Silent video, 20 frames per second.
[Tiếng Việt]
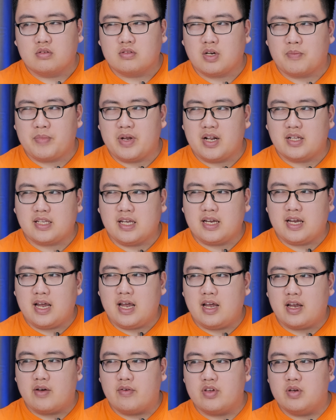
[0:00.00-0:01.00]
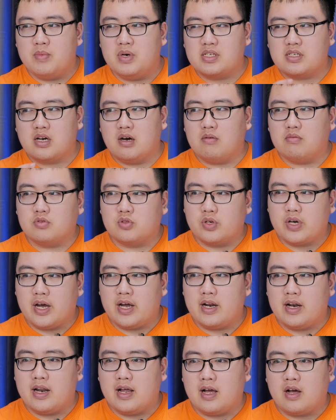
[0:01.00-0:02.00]
đặc biệt là tai nghe kiểu như Buds cộng rồi
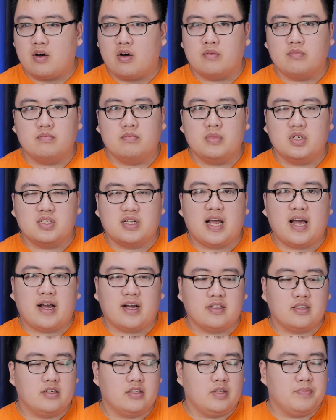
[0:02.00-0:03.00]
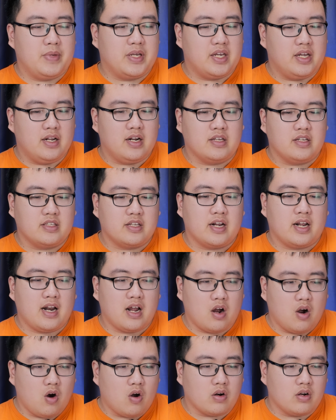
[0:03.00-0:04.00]
hay là con Buds Live các thứ, thì mình nghĩ là như thế này
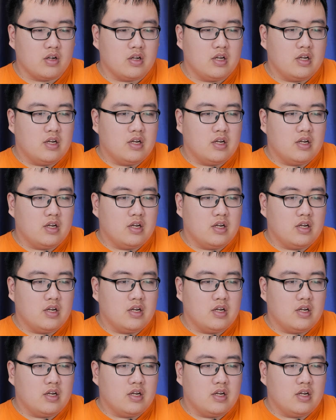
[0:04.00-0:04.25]
là ngon,